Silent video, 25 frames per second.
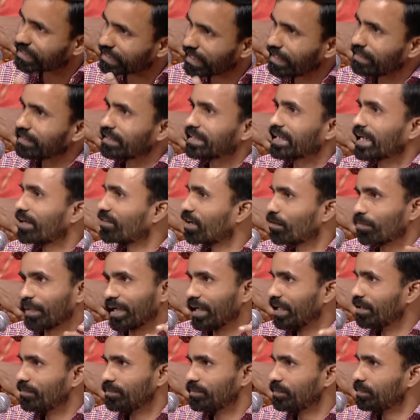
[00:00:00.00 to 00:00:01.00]
சேர்ந்து ட்ராவல்
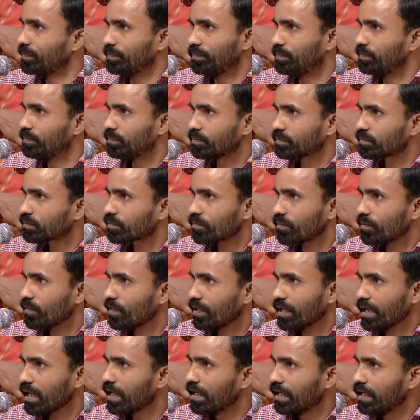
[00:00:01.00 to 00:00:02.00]
பண்ணேன்
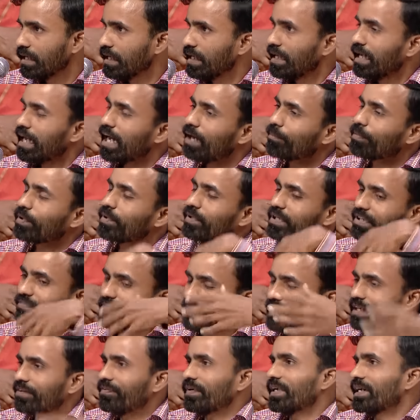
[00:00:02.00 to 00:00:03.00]
சரி அப்போ
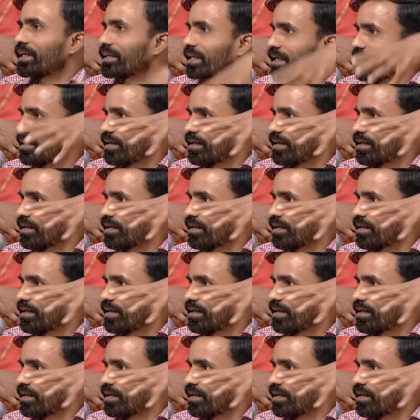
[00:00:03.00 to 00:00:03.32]
டிஃப்ரெண்ட் டிஃப்ரெண்ட்